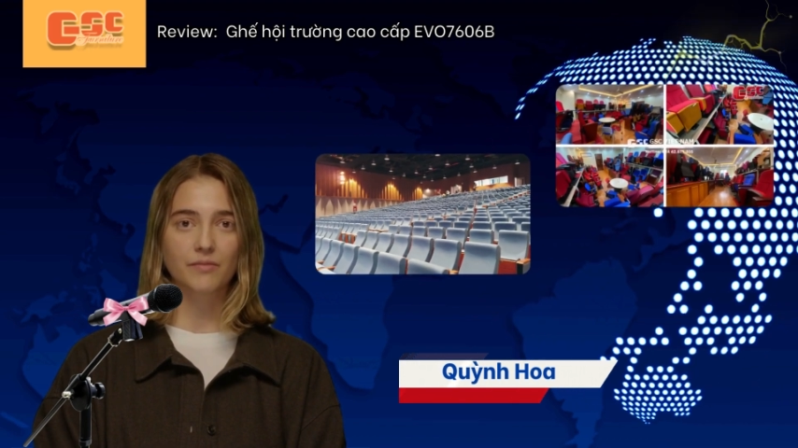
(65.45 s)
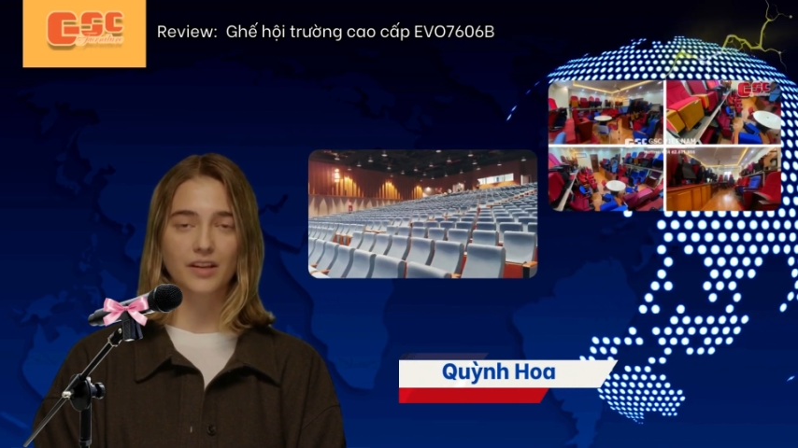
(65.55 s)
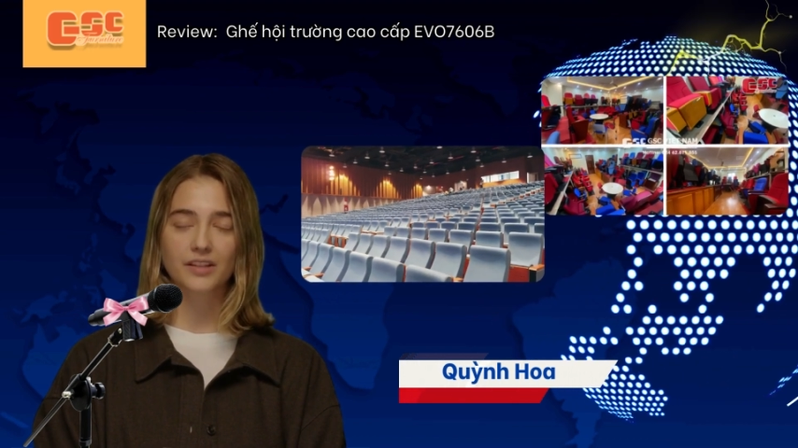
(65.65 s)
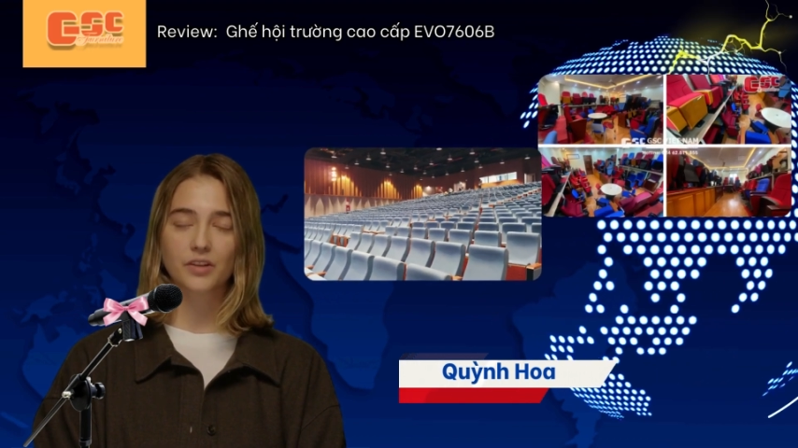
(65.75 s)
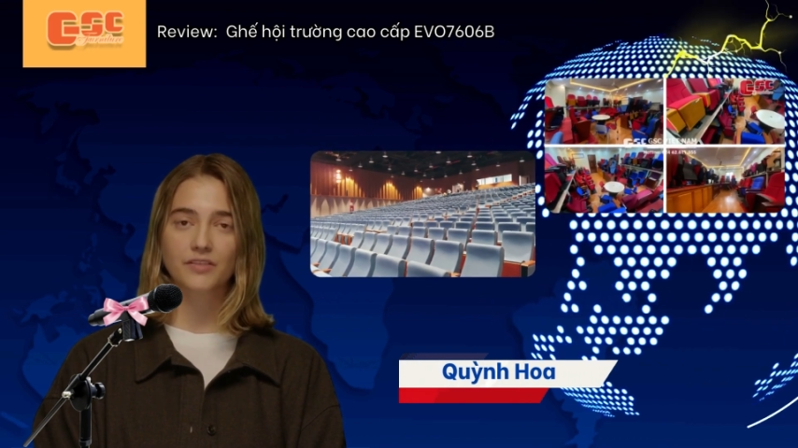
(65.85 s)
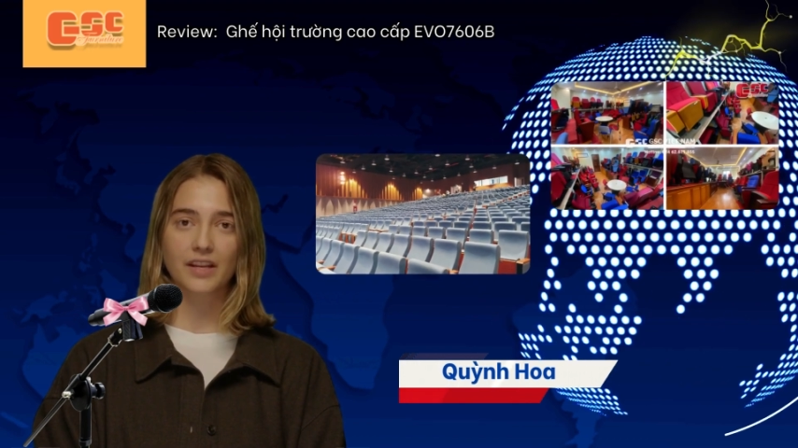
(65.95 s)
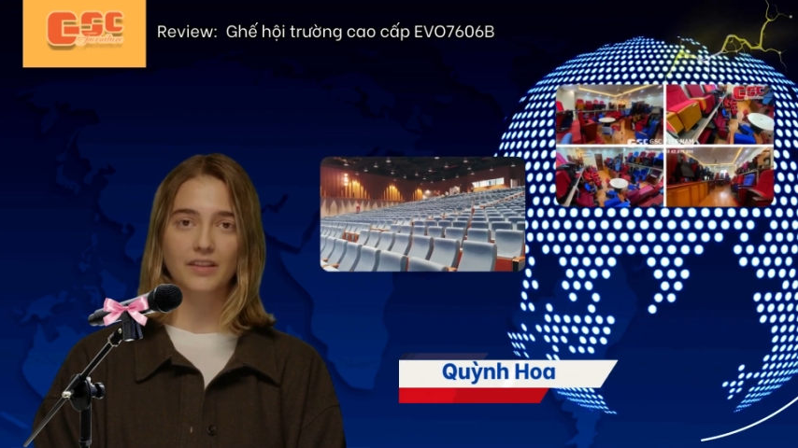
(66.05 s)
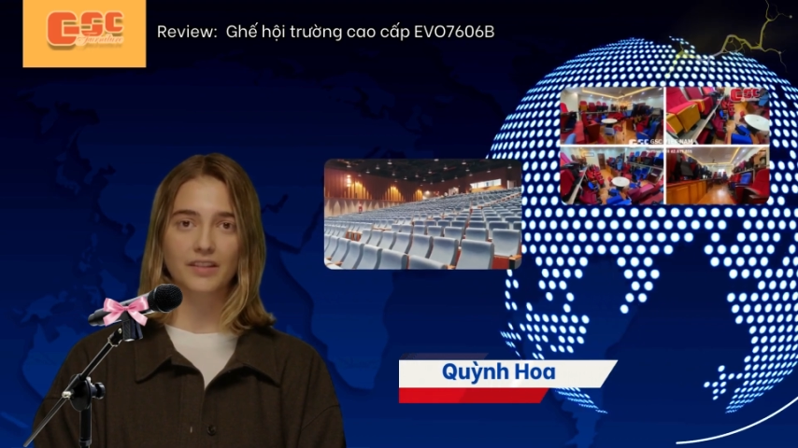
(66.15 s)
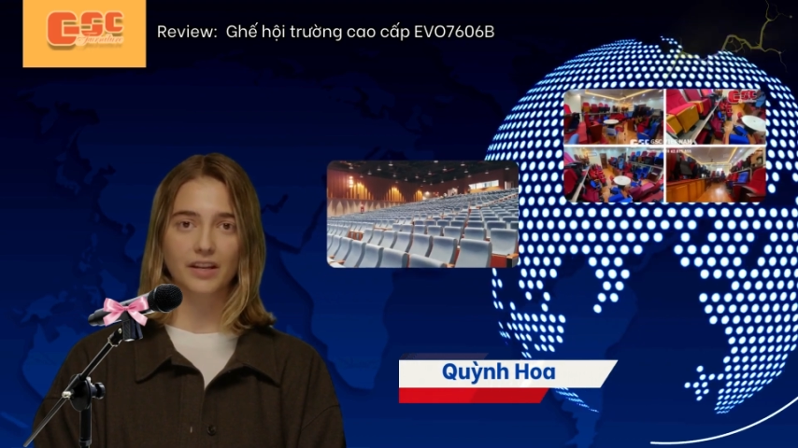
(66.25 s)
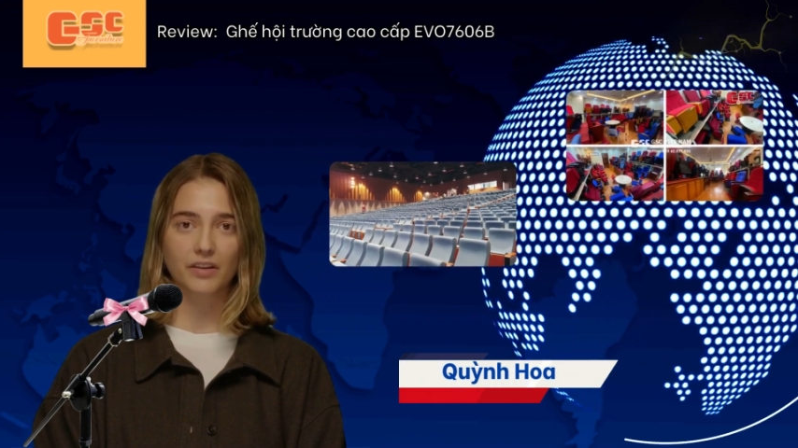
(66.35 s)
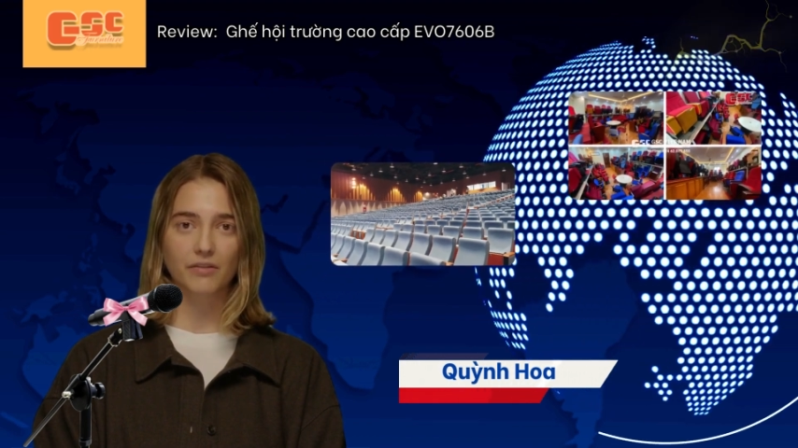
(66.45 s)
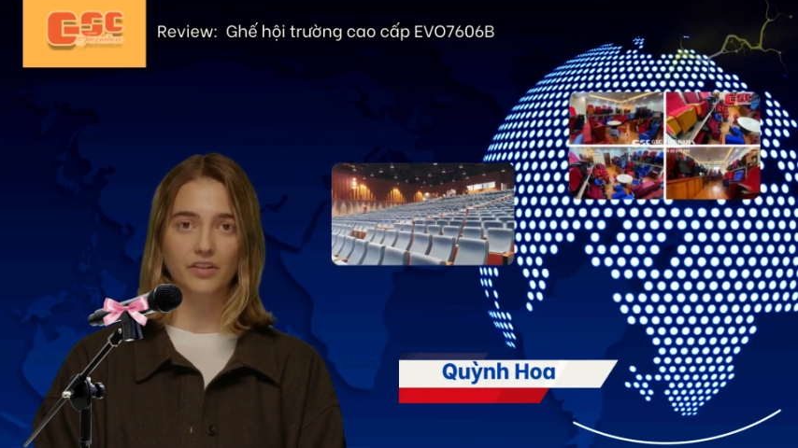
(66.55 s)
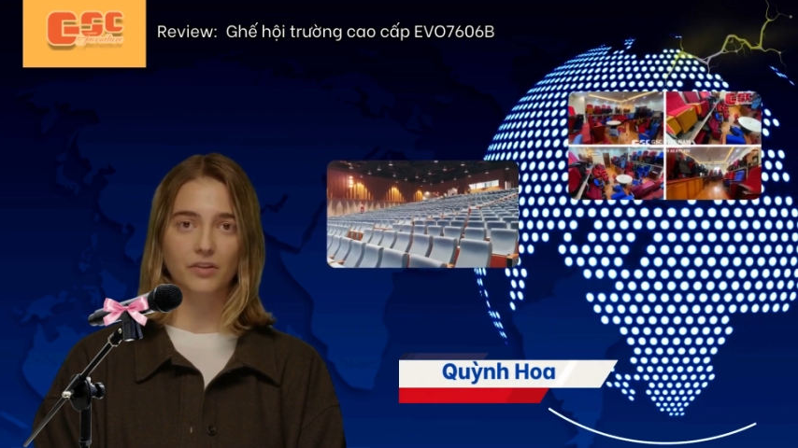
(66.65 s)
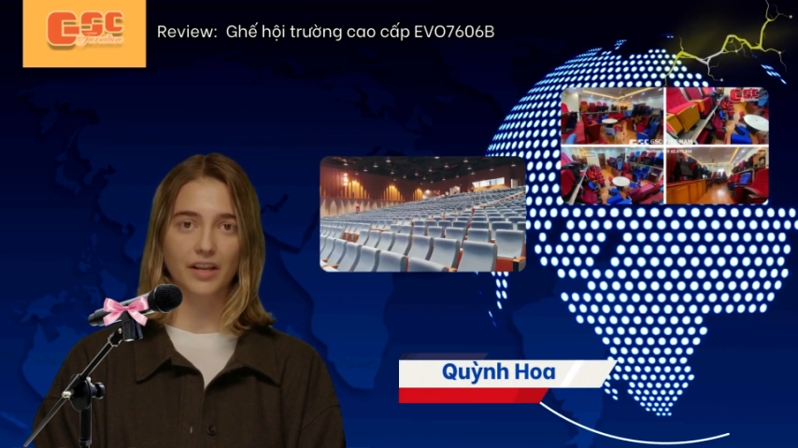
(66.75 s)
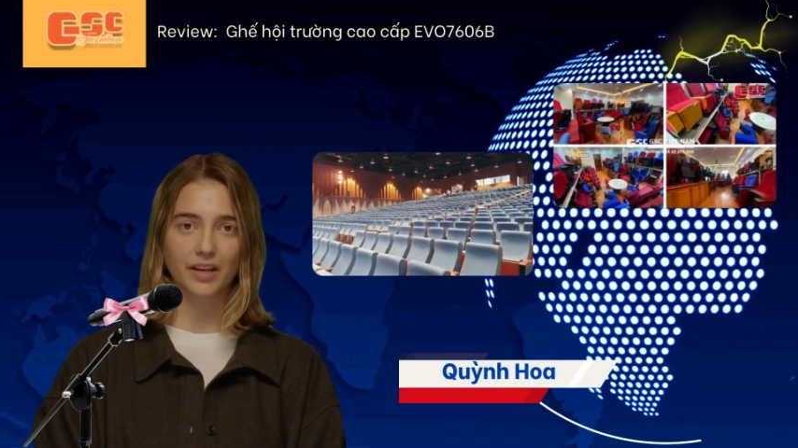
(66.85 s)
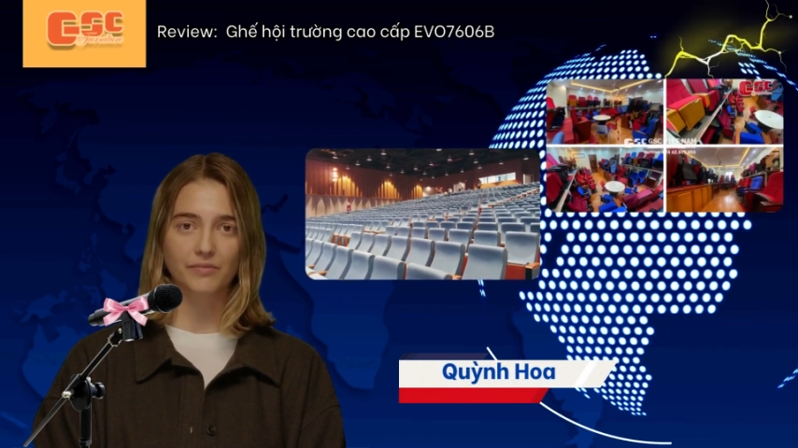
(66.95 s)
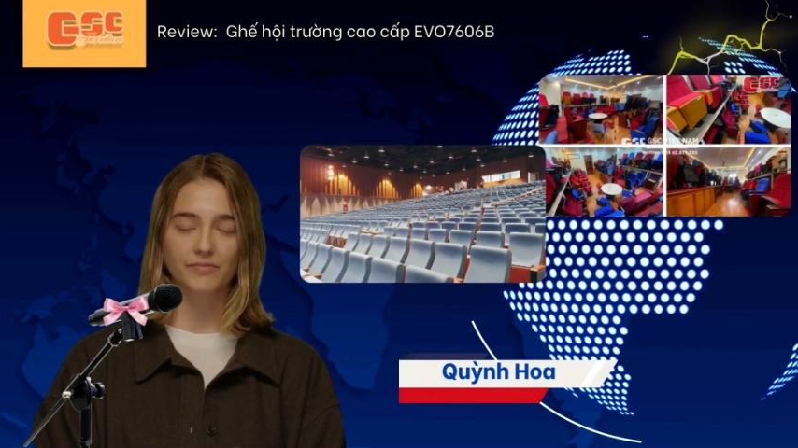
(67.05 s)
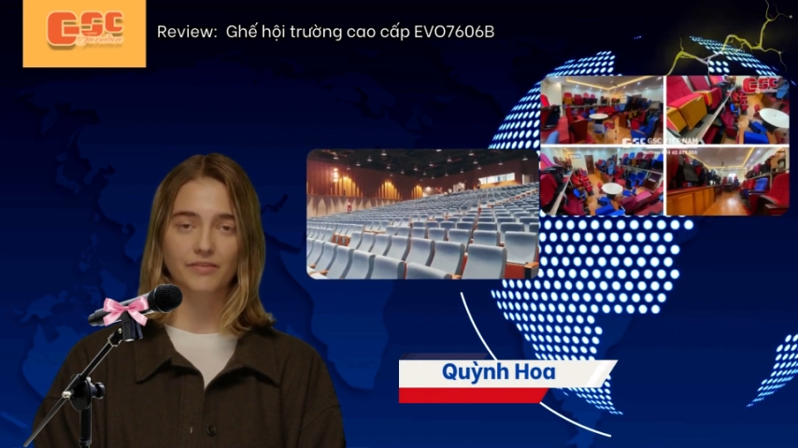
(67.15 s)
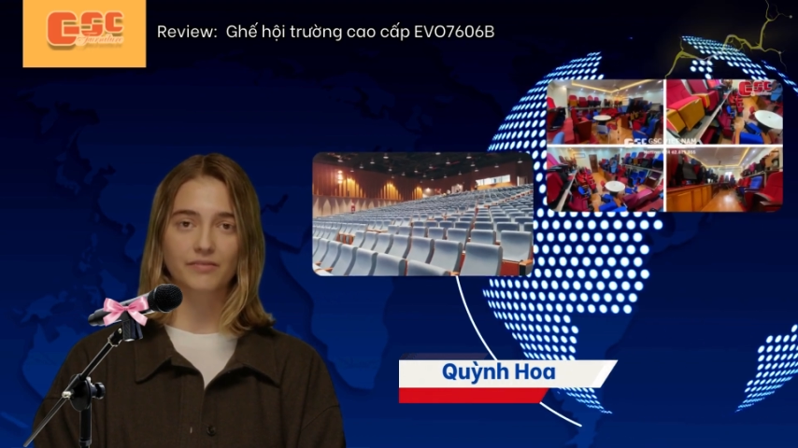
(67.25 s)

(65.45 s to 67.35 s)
Là đơn vị thi công dự án